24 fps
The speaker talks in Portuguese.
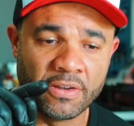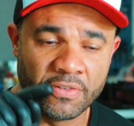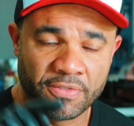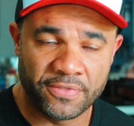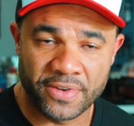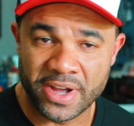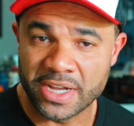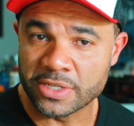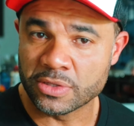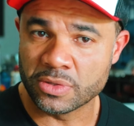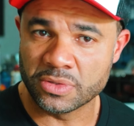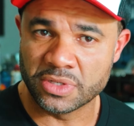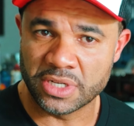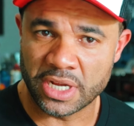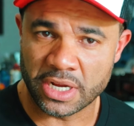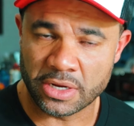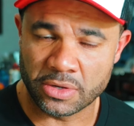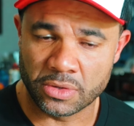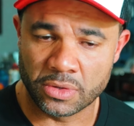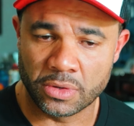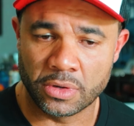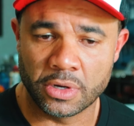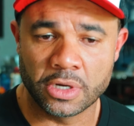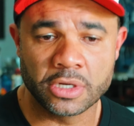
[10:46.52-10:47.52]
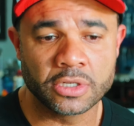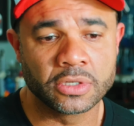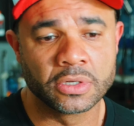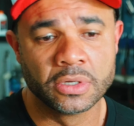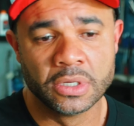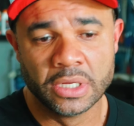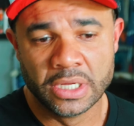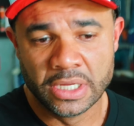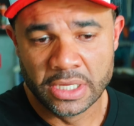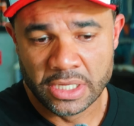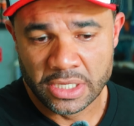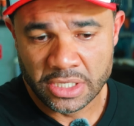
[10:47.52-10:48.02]
faço o diagnóstico,
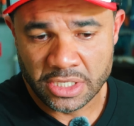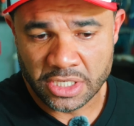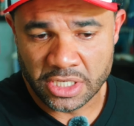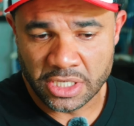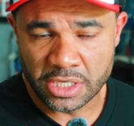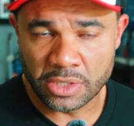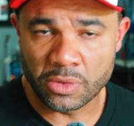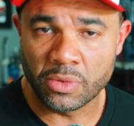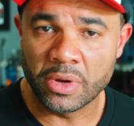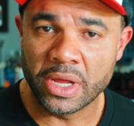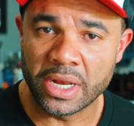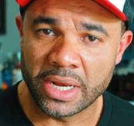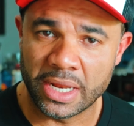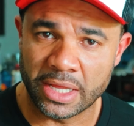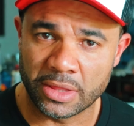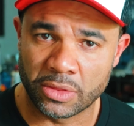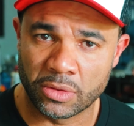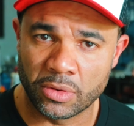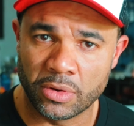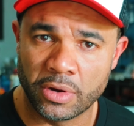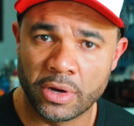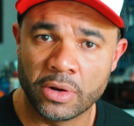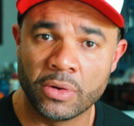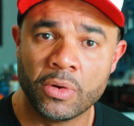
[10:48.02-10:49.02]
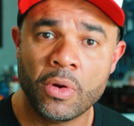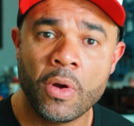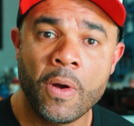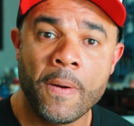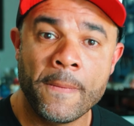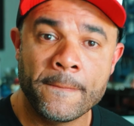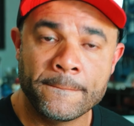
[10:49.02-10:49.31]
tiro um relatório,